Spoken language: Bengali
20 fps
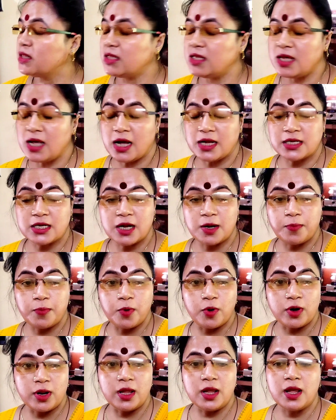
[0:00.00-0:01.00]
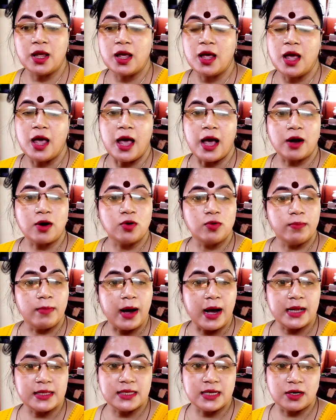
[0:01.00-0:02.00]
দিয়ে আসার পরে এখন
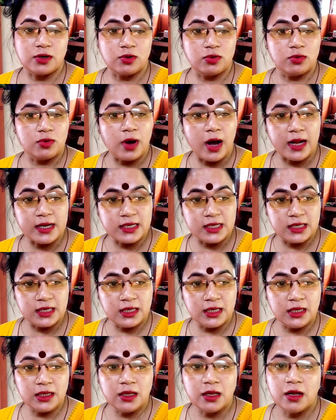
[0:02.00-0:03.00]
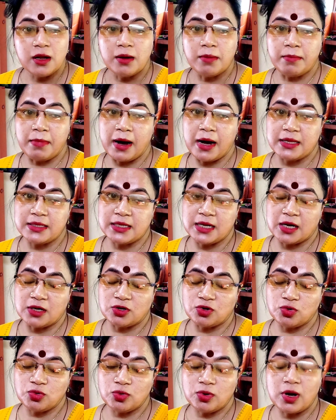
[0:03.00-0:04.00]
মাছ এখনও আসেনি মাছ
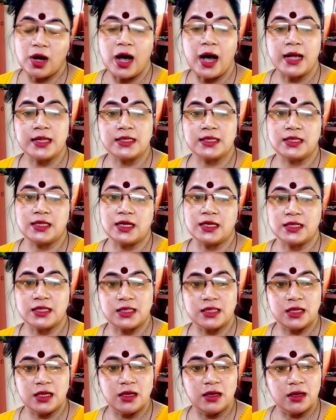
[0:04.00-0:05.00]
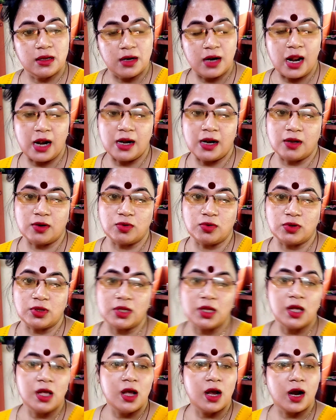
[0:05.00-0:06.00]
আসুক আস্তে আস্তে রান্না করি
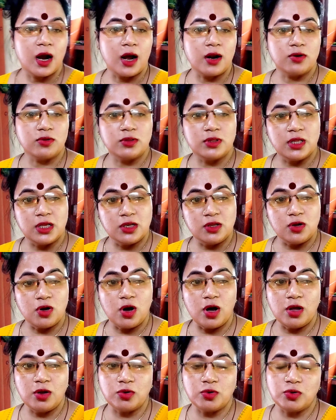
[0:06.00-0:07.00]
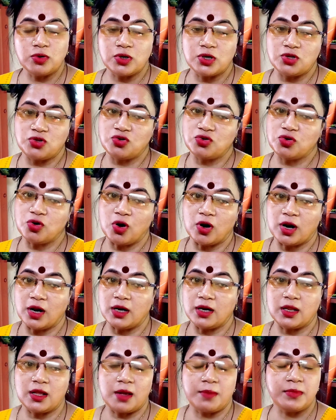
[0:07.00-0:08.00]
কারণ দেরি হয় হোক কিছু করার
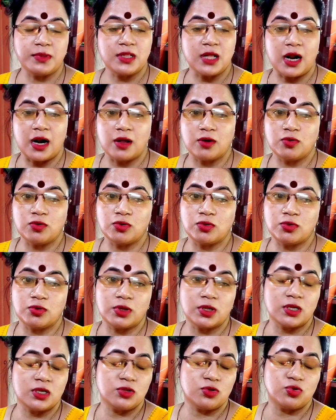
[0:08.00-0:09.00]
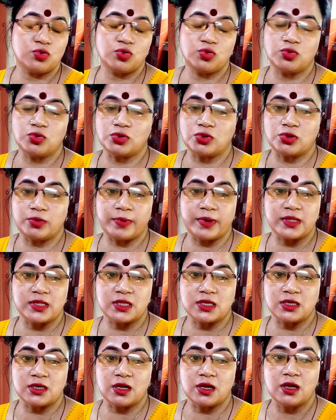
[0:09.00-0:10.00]
নেই আমি তাড়াহুড়ো করে কিচ্ছু করতে
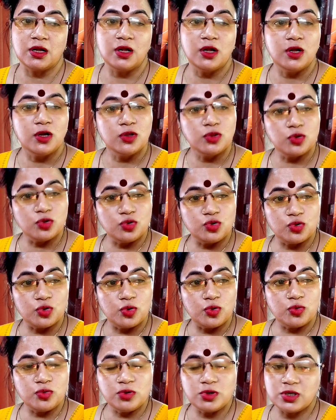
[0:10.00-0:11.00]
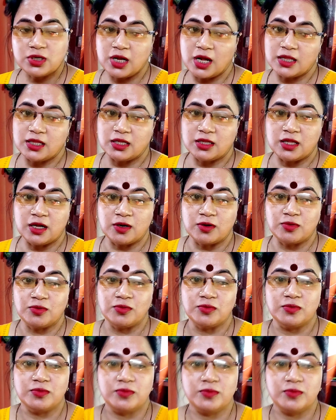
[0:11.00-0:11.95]
পারছি না তো চলুন সাথে থাকুন